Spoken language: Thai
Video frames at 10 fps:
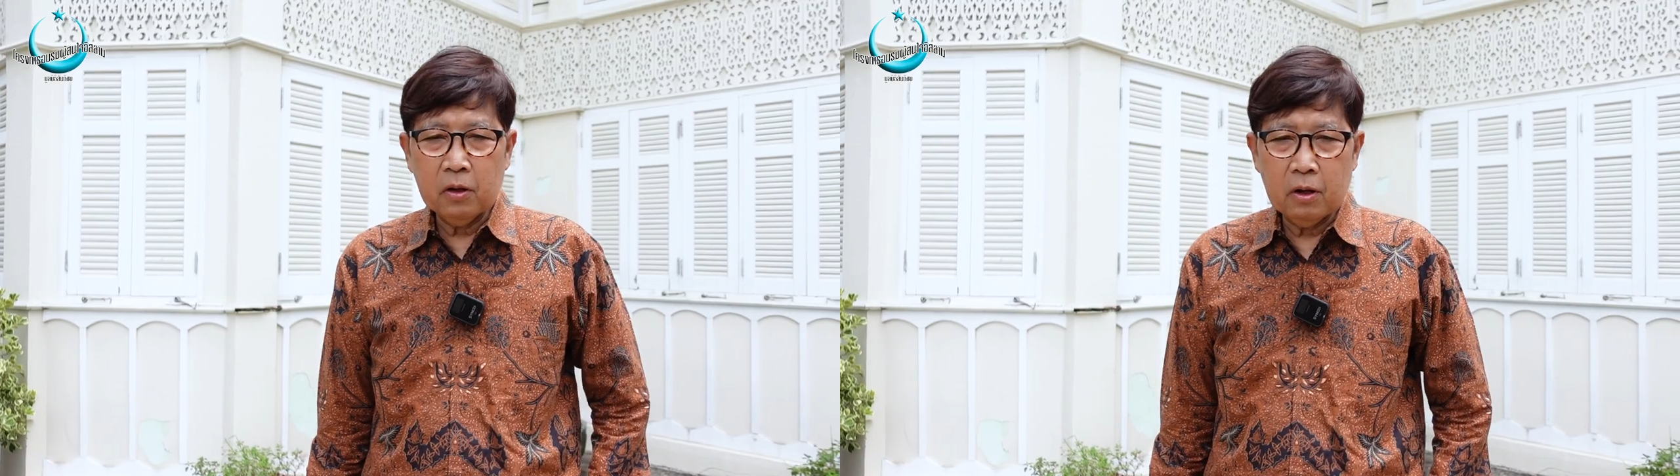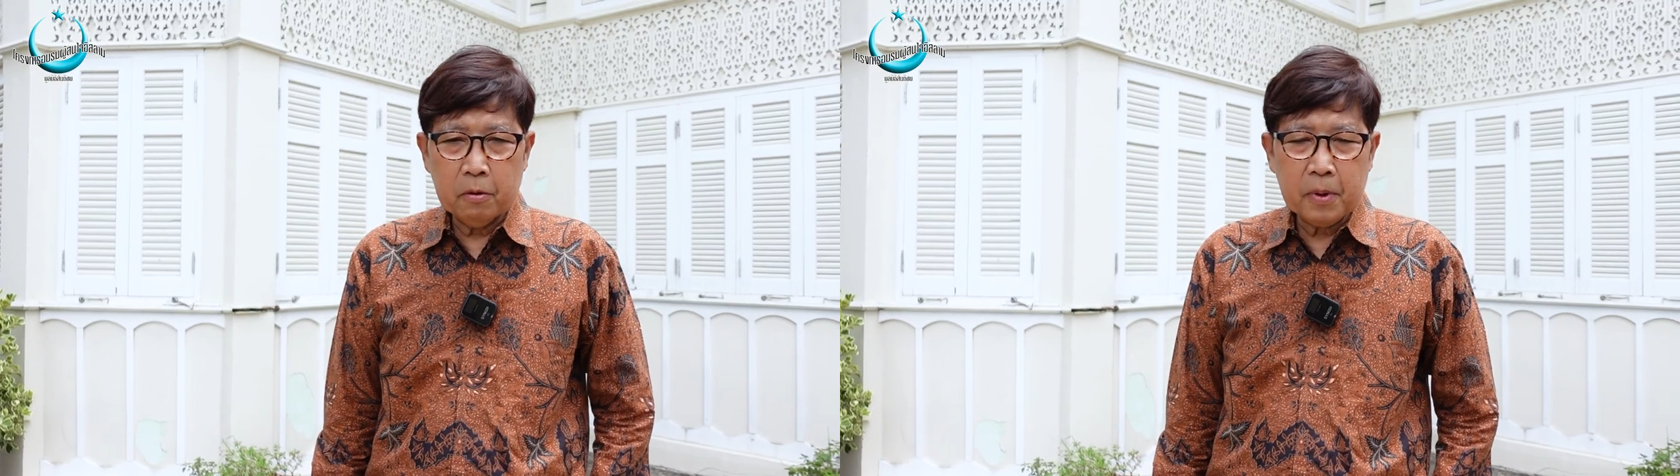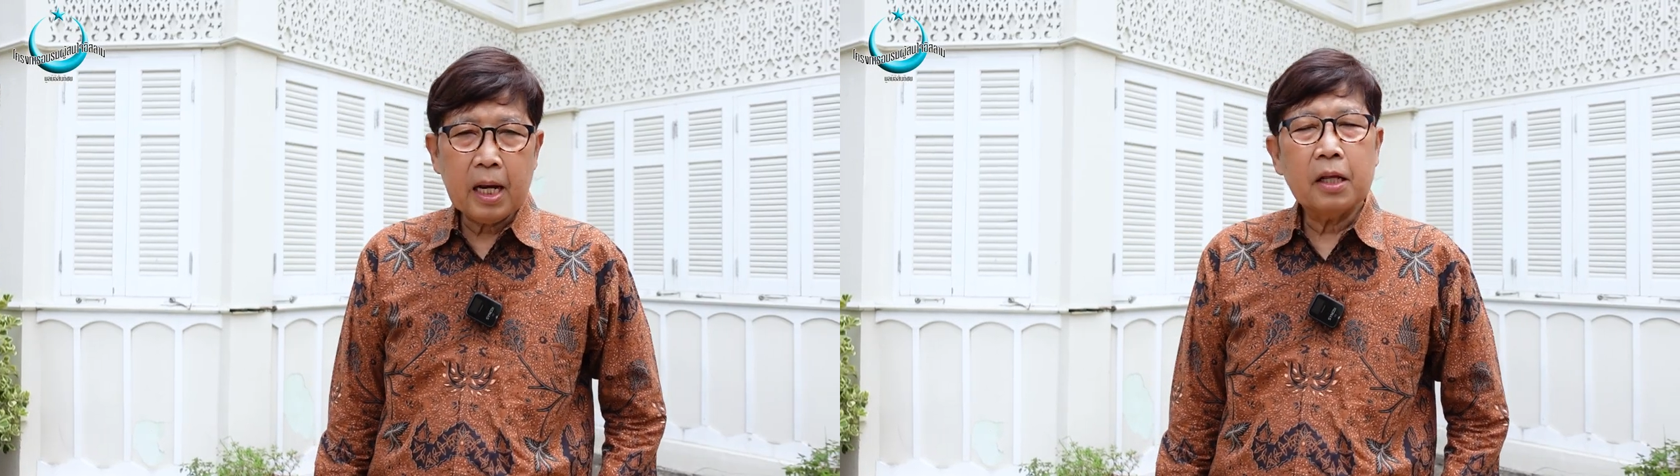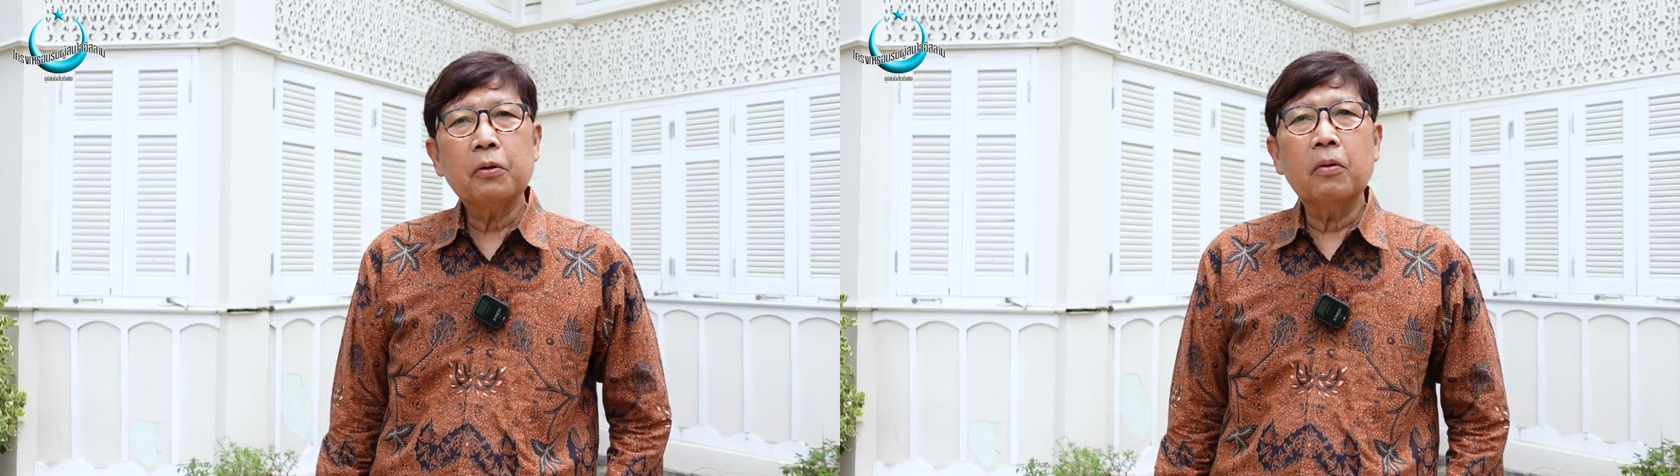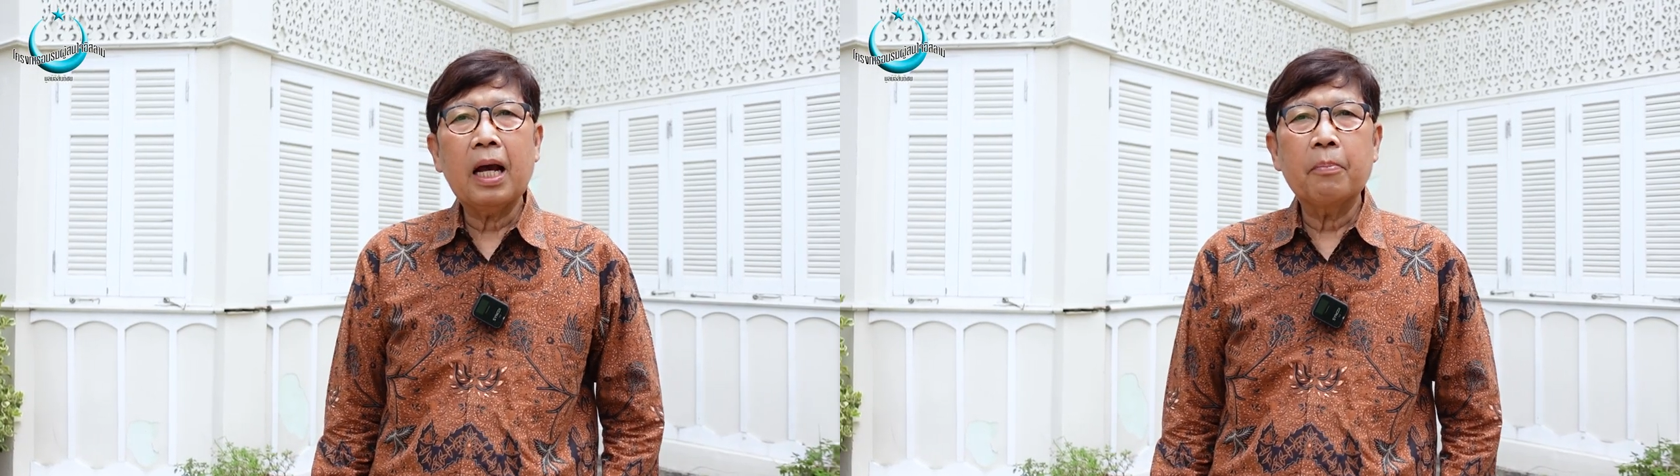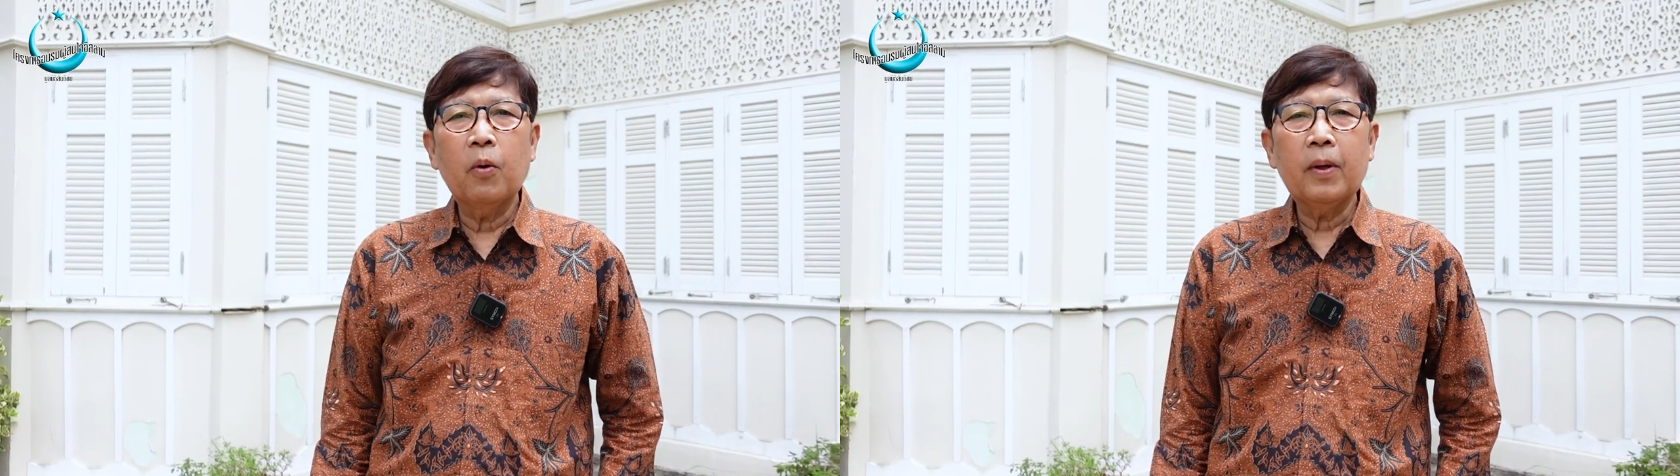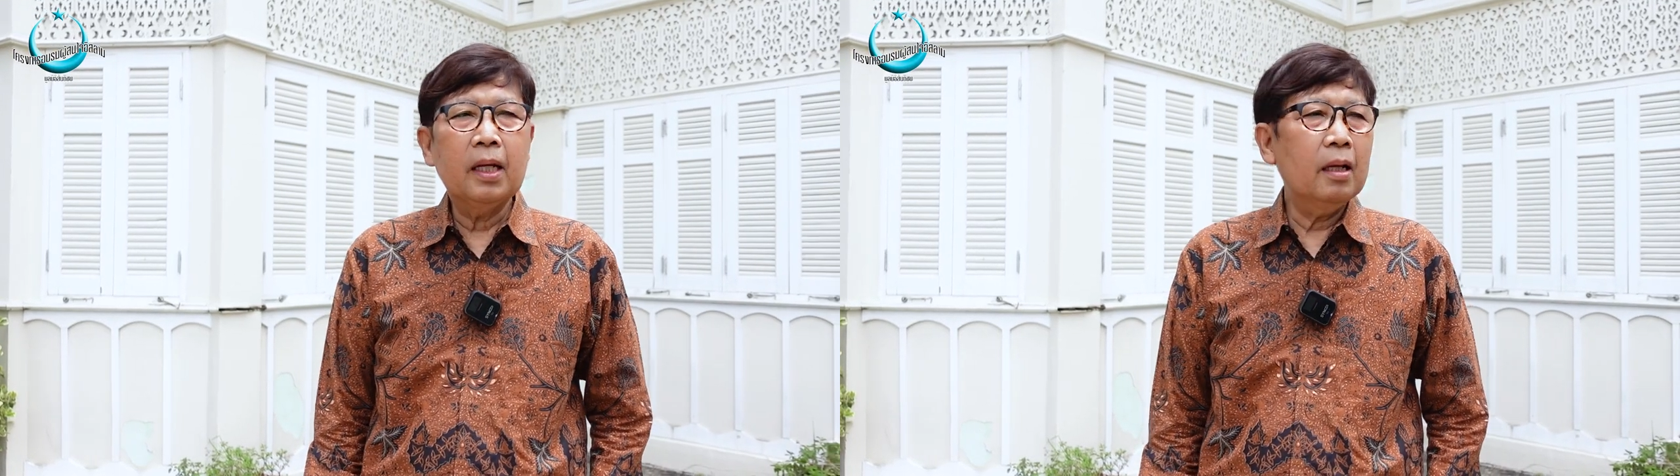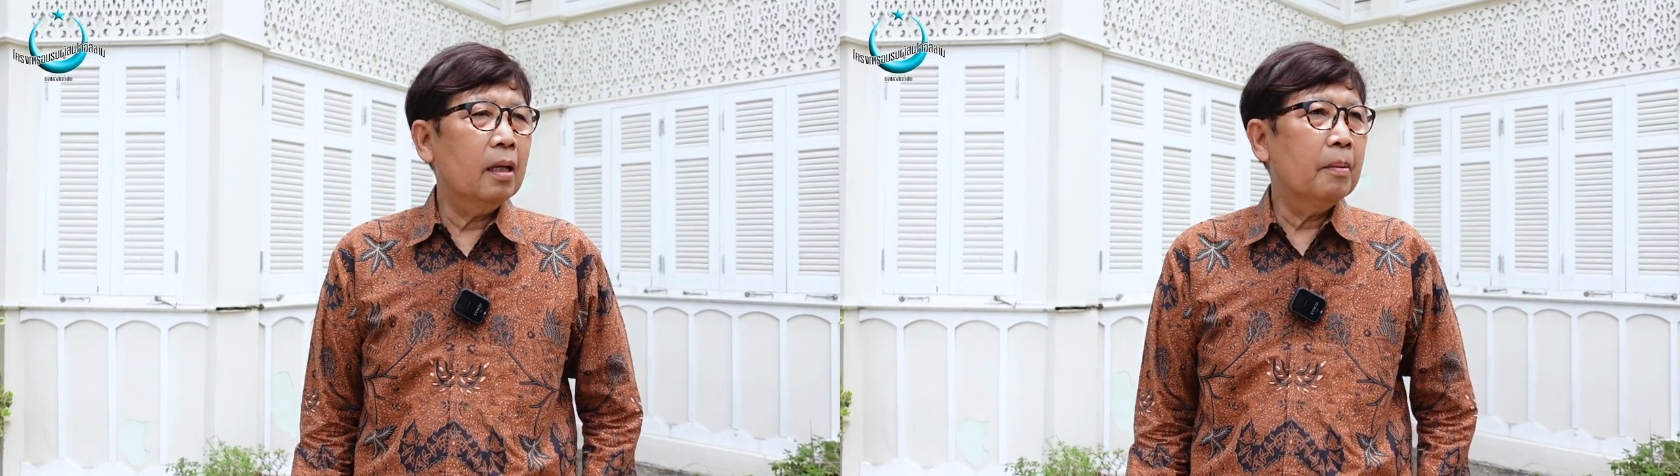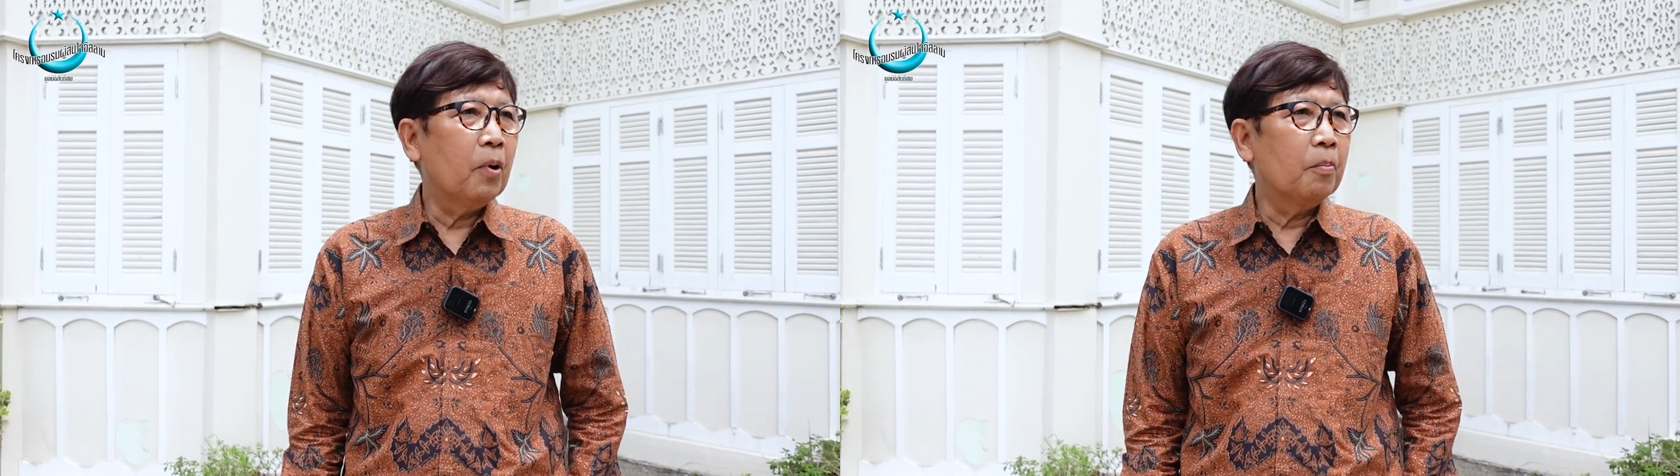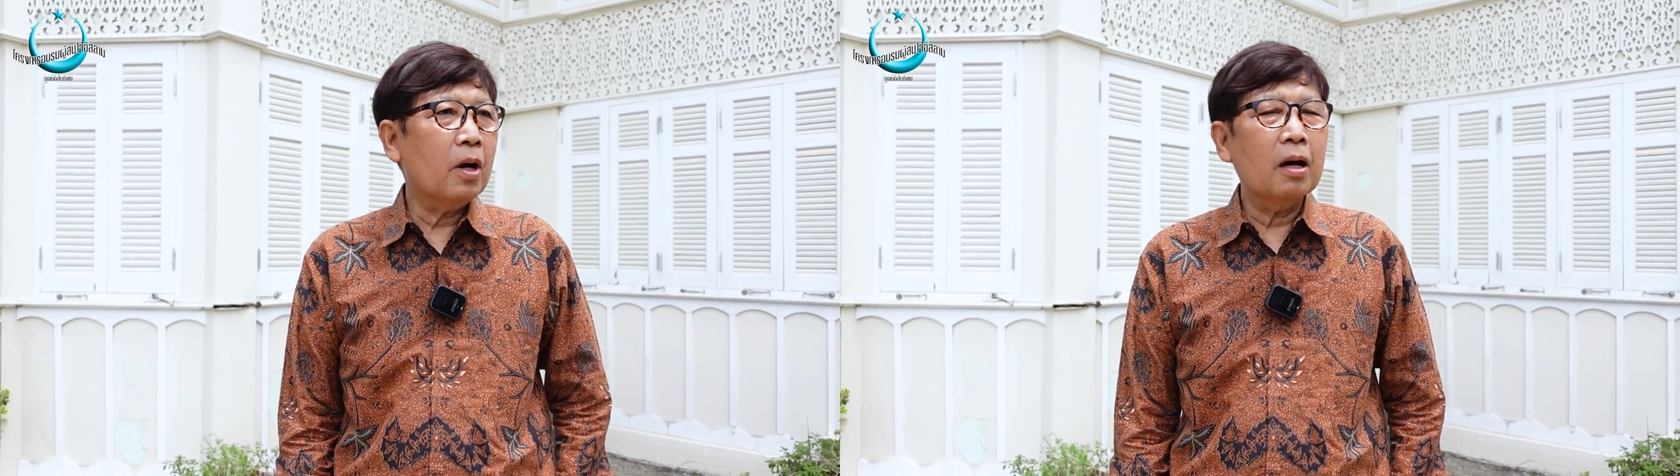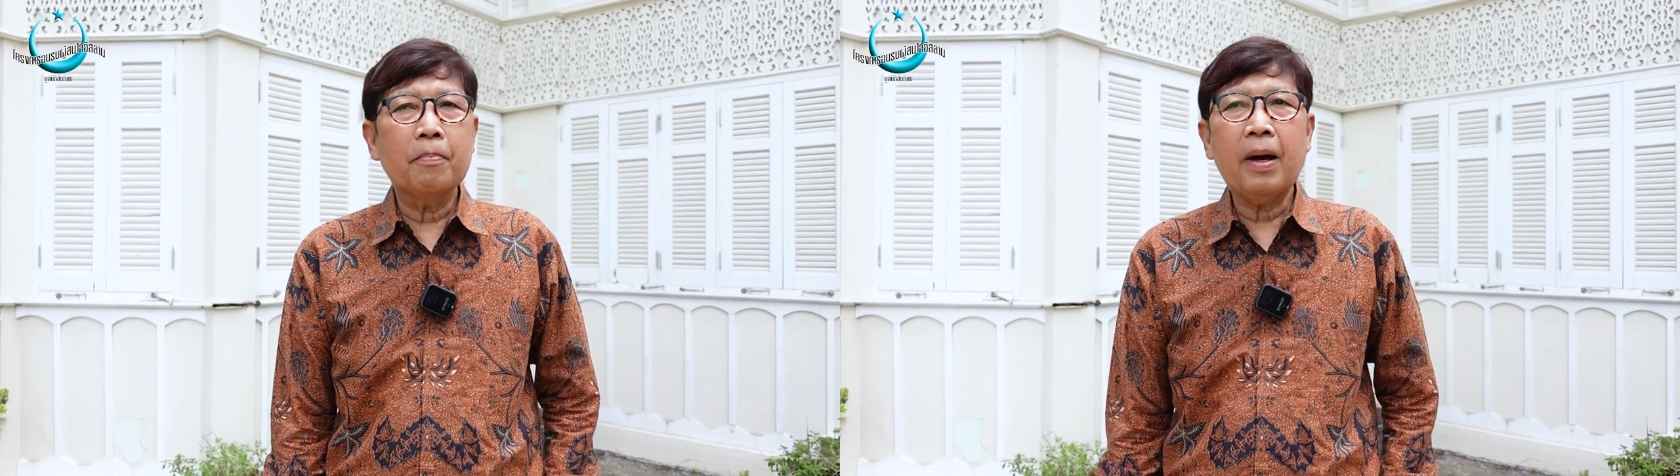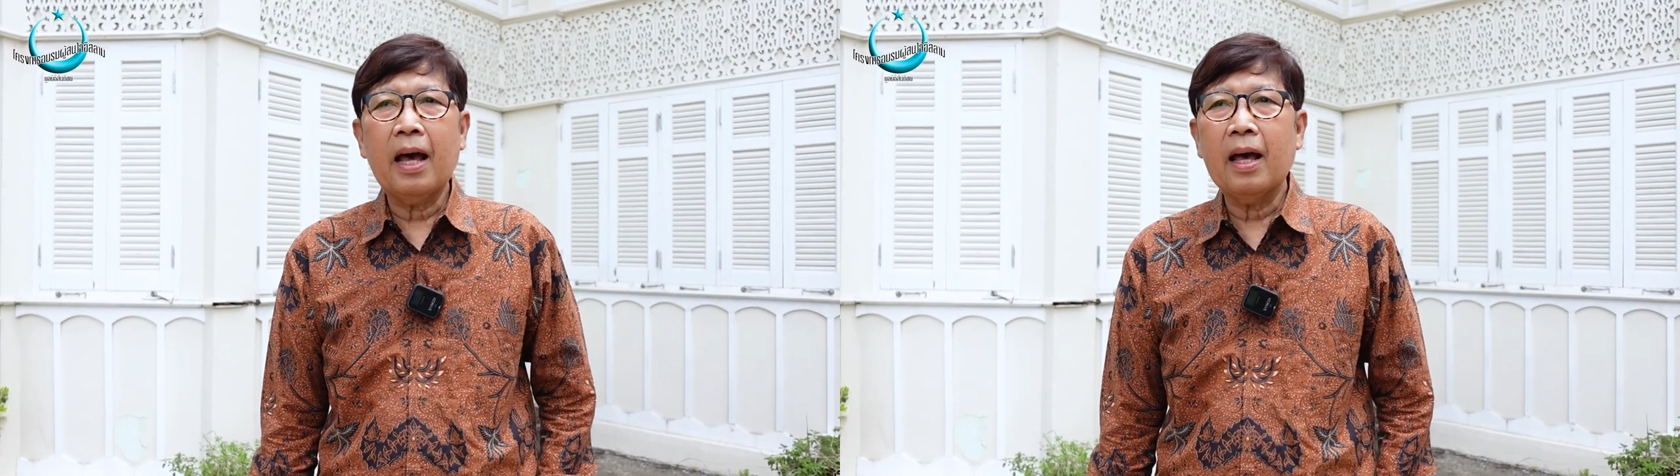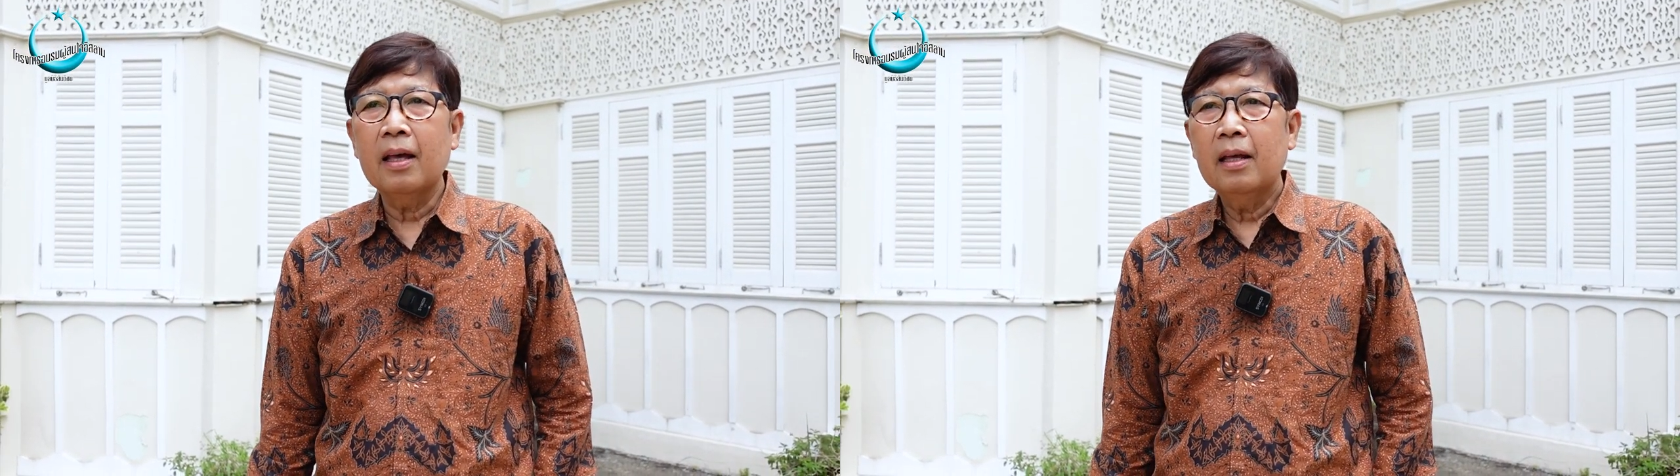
มตุลวบรกาตุงครับ วันนี้ผมก็พา